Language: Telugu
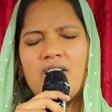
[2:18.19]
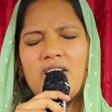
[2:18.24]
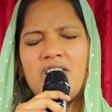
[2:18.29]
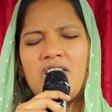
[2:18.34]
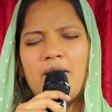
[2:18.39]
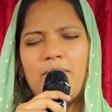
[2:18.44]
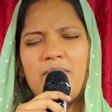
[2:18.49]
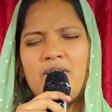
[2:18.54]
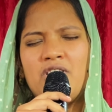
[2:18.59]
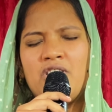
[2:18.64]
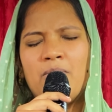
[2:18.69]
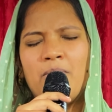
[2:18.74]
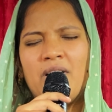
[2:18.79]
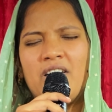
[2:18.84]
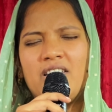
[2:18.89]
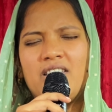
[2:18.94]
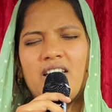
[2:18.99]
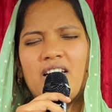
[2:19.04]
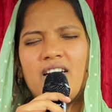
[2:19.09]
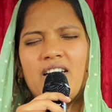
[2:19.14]

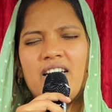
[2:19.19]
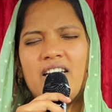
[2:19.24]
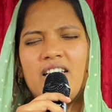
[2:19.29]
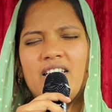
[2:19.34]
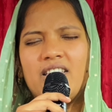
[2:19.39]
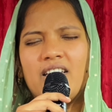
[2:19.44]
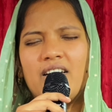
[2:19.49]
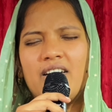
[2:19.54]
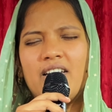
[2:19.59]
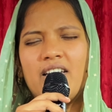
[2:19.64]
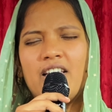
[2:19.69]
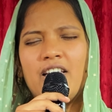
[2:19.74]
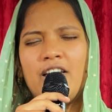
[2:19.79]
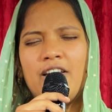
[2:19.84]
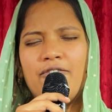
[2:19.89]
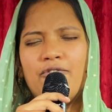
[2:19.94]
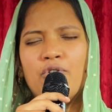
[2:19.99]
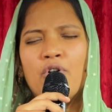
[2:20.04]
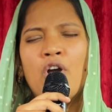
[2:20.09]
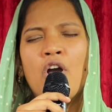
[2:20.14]
క్షమించమని తండ్రి నీ తండ్రికి
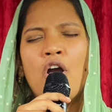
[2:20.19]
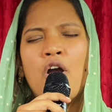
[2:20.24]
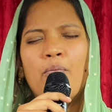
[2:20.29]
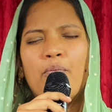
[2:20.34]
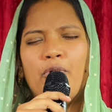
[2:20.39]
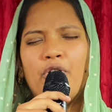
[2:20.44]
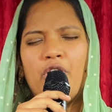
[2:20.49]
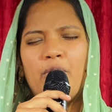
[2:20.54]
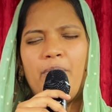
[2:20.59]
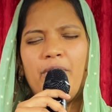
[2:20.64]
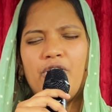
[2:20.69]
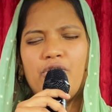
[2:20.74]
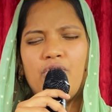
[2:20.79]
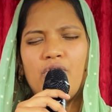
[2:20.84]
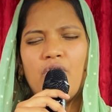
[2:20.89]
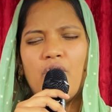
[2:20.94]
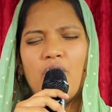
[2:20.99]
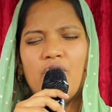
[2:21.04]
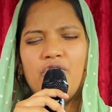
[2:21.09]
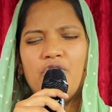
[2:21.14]
నీవు
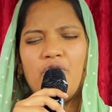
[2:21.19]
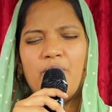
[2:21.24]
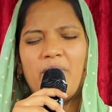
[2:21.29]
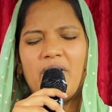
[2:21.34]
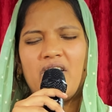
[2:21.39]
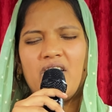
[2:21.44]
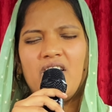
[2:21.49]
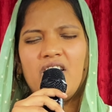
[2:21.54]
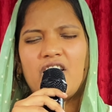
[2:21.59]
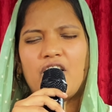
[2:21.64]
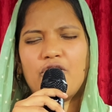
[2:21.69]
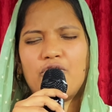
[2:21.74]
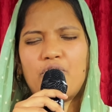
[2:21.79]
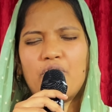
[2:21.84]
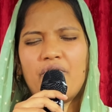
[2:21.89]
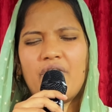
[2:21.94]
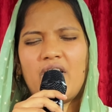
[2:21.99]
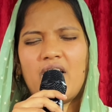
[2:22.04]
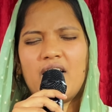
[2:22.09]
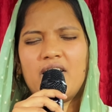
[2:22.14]
మొరపెడుతున్నావు అందును బట్టి నీకెంతో
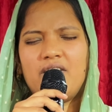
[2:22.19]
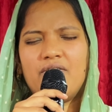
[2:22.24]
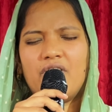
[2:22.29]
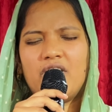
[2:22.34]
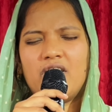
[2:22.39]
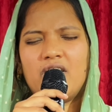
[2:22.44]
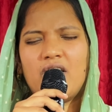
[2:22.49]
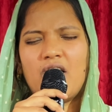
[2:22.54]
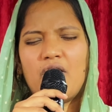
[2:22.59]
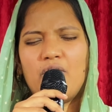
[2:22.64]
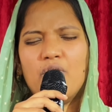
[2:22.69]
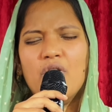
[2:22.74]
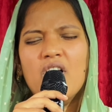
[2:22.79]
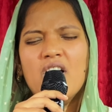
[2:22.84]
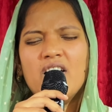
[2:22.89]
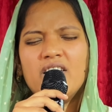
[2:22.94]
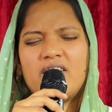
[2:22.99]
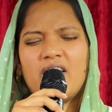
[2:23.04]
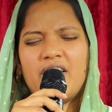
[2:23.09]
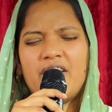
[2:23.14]
వేలాది వందనాలు
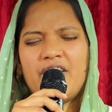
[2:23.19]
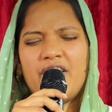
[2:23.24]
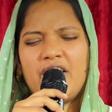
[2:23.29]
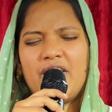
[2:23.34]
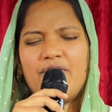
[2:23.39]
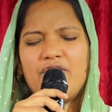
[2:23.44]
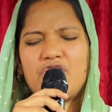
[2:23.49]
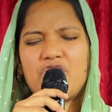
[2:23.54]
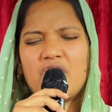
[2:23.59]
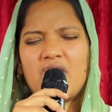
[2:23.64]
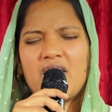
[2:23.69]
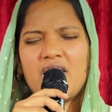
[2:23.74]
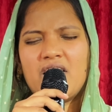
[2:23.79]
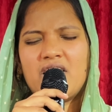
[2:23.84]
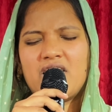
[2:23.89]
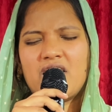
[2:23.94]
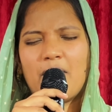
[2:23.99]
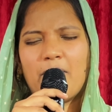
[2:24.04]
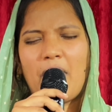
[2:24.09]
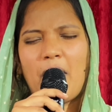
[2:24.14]
తండ్రి నీవిచ్చిన ఈ
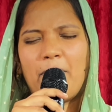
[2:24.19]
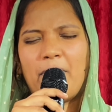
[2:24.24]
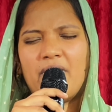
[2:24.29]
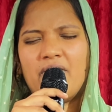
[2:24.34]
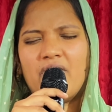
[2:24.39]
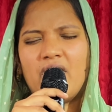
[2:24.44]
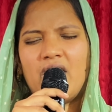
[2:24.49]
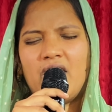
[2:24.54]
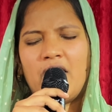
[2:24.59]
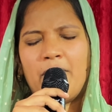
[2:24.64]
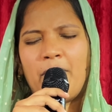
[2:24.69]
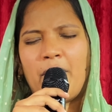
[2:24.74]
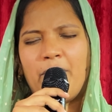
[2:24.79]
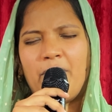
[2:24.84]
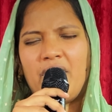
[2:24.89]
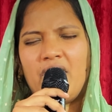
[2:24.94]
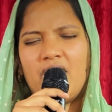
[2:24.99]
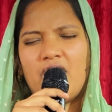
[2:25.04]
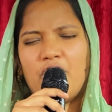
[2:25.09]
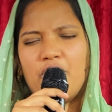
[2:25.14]
క్షమాపణ వలనే మేము
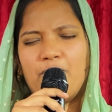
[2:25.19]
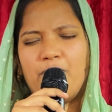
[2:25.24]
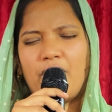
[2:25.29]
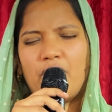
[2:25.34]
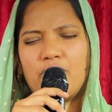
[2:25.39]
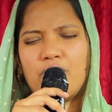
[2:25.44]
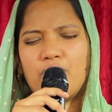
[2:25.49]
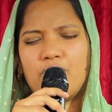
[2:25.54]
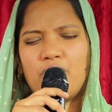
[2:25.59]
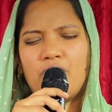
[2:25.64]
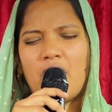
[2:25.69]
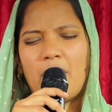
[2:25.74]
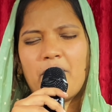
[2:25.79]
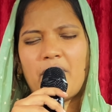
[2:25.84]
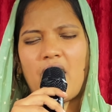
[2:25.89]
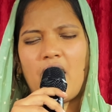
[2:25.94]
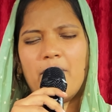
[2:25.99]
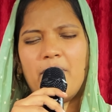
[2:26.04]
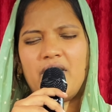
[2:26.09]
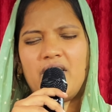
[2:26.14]
ఈనాడు బ్రతుకుతున్నాం
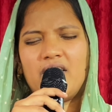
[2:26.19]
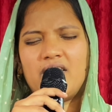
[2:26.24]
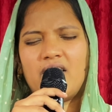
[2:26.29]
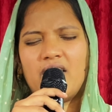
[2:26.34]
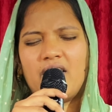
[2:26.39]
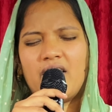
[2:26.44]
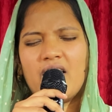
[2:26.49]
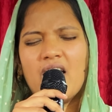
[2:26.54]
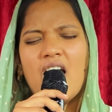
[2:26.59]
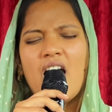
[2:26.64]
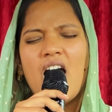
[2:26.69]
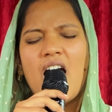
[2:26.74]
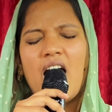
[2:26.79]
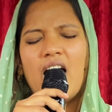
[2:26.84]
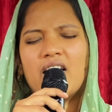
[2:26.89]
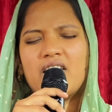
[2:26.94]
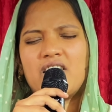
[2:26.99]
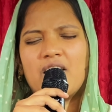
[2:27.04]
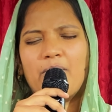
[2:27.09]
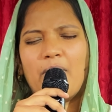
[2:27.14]
కాబట్టి తండ్రి
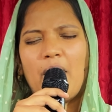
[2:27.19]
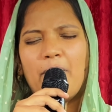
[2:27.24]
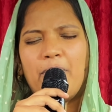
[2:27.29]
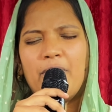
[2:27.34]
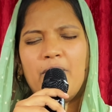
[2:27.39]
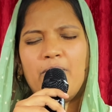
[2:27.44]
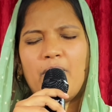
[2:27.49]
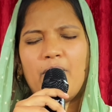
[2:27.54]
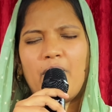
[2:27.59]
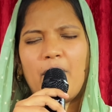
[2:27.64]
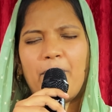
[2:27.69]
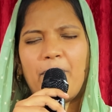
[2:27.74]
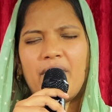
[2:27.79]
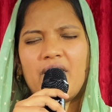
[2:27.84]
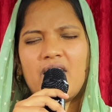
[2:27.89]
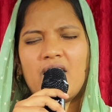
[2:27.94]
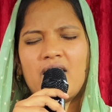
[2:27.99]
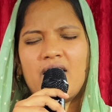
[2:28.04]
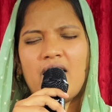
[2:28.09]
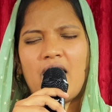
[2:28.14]
ఆ క్షమాపణ మేము
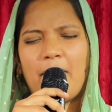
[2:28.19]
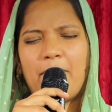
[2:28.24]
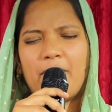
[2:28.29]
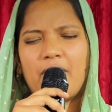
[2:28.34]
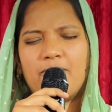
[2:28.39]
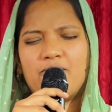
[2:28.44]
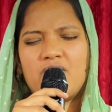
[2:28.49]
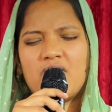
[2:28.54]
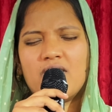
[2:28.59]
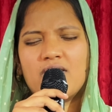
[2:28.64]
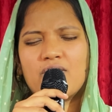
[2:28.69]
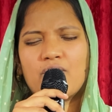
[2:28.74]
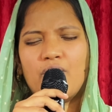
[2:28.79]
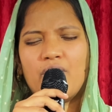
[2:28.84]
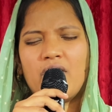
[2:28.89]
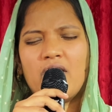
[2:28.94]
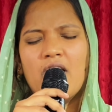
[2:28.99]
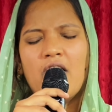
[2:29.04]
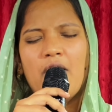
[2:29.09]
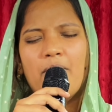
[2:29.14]
ఎప్పటికీ జ్ఞాపకం
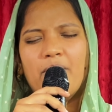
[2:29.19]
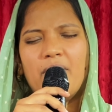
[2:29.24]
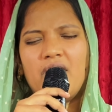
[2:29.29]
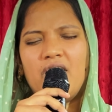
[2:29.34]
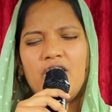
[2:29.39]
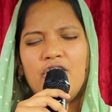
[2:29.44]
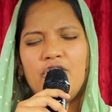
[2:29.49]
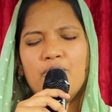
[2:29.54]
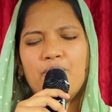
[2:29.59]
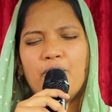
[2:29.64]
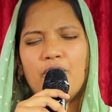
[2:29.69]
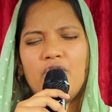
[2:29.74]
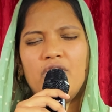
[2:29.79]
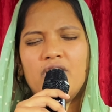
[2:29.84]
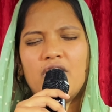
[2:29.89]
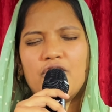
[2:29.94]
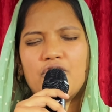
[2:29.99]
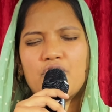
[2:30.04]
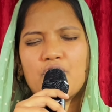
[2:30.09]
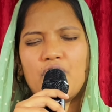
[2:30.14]
చేసుకొని మరి నిన్ను పోలి
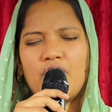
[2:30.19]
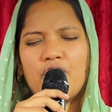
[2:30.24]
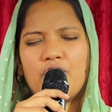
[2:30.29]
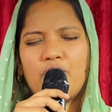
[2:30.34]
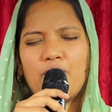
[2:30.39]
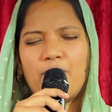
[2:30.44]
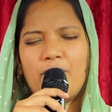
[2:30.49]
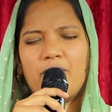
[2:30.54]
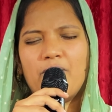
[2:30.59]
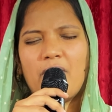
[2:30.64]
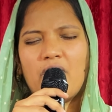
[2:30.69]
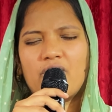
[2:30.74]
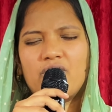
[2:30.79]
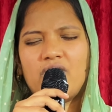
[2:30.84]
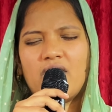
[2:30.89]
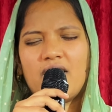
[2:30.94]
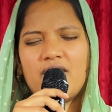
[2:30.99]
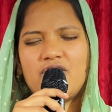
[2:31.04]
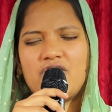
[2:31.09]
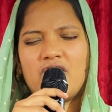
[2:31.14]
నడుచుకునే కృపను మాకు
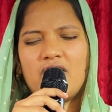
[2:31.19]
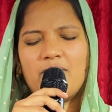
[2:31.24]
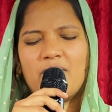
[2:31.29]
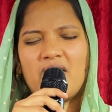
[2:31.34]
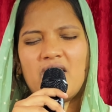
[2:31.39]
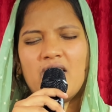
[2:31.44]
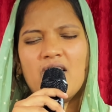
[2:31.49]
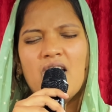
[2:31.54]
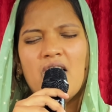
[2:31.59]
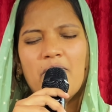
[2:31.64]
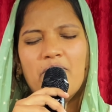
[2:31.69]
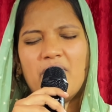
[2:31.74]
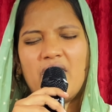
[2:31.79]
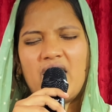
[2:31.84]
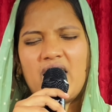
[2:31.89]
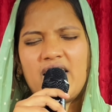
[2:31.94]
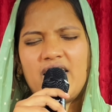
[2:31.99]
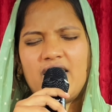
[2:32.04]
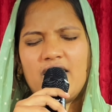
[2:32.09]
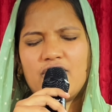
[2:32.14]
దయచేయమని
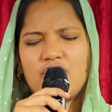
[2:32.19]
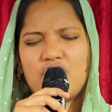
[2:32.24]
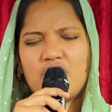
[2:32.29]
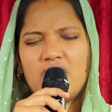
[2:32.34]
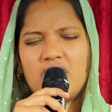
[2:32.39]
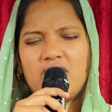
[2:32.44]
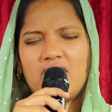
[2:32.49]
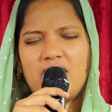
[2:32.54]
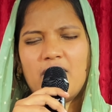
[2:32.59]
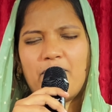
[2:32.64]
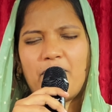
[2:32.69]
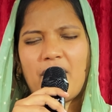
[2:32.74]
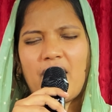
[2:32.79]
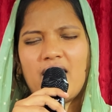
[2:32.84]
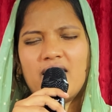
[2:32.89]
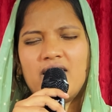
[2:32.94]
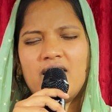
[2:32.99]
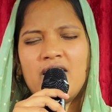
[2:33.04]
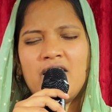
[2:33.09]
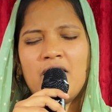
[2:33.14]
మన ఈ నచ్చినది ఈయన
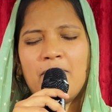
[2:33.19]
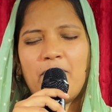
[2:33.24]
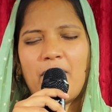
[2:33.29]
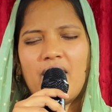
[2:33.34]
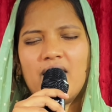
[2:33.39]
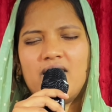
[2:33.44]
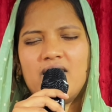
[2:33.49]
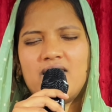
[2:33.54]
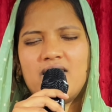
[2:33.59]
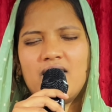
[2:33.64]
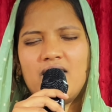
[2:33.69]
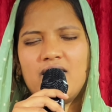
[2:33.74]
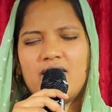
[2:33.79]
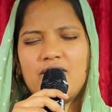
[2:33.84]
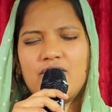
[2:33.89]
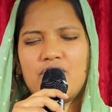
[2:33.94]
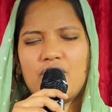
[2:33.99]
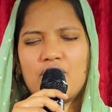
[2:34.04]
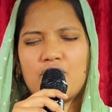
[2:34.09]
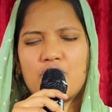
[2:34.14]
ప్రార్థనని పాద
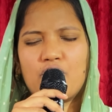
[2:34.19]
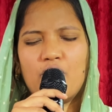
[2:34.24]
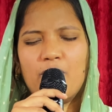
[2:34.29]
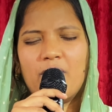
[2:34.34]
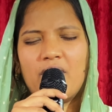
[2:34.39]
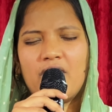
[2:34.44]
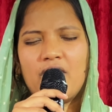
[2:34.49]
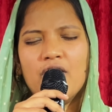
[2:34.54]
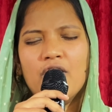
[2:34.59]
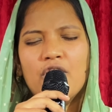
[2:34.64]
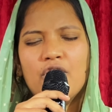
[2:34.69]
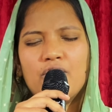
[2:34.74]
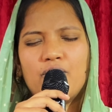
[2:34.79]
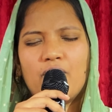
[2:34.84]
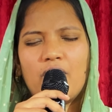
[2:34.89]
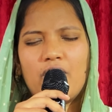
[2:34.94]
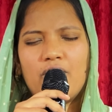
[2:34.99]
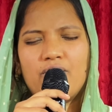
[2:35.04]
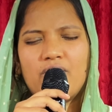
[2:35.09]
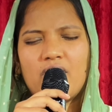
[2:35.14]
సన్నిధికి చేర్చుకోమని
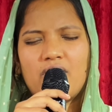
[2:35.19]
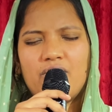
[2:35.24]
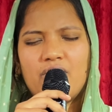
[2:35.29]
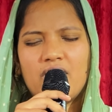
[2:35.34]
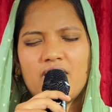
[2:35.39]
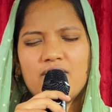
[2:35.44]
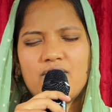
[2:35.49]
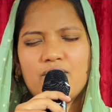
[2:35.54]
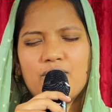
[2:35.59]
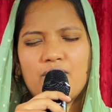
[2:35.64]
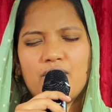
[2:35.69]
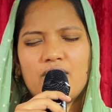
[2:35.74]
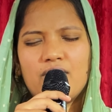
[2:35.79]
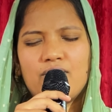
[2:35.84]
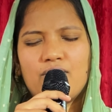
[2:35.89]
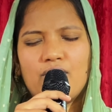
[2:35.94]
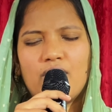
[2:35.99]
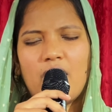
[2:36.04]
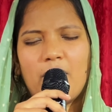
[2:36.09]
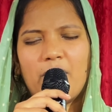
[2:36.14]
త్వరలో రాను
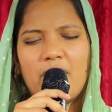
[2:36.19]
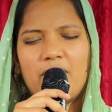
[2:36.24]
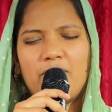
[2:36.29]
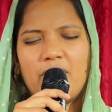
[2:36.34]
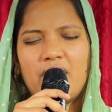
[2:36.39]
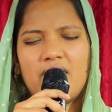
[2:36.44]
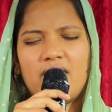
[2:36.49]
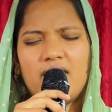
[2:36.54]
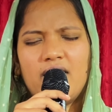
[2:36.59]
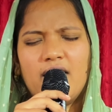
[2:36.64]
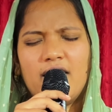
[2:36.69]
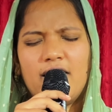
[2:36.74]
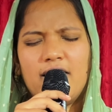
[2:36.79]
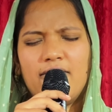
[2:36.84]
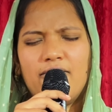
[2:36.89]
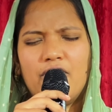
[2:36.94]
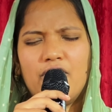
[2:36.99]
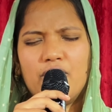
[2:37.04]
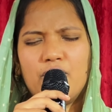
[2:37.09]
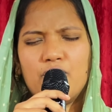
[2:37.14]
యేసుక్రీస్తున్నామని బట్టి అడిగి
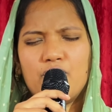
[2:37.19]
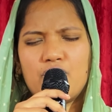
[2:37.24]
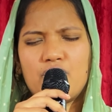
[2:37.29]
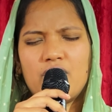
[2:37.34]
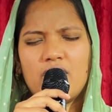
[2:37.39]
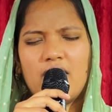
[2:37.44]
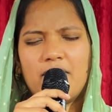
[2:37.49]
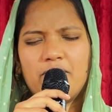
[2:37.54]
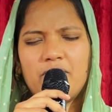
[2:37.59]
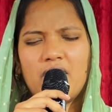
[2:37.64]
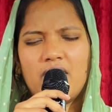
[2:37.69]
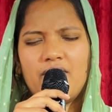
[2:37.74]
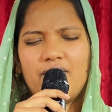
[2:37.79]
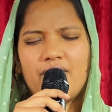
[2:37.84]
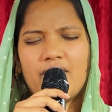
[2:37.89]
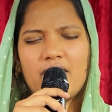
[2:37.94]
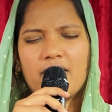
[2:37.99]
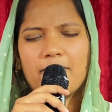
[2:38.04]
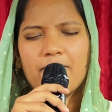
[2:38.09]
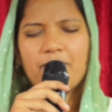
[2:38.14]
వేడుకుంటున్నాం
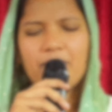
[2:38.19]
తండ్రి